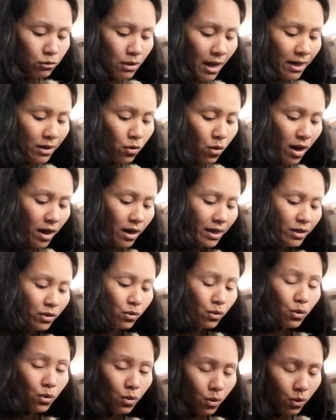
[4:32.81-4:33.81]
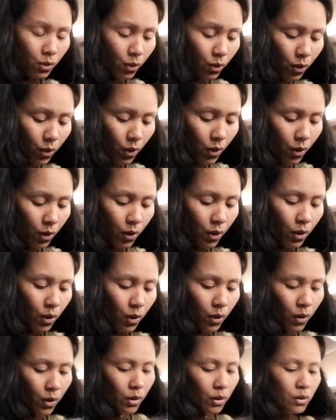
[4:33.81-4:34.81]
Ano ang ano
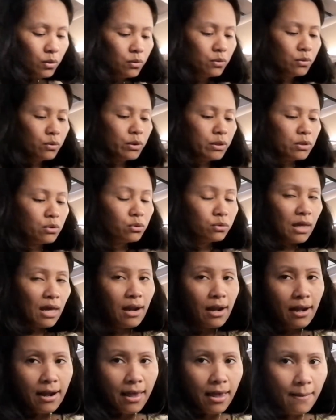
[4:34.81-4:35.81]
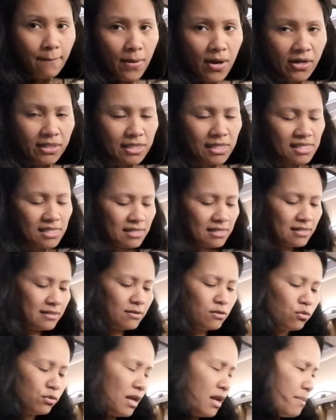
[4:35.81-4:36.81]
yung total mass,
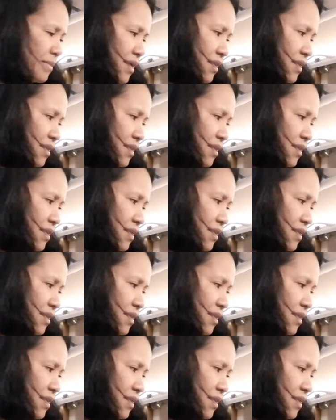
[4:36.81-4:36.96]
total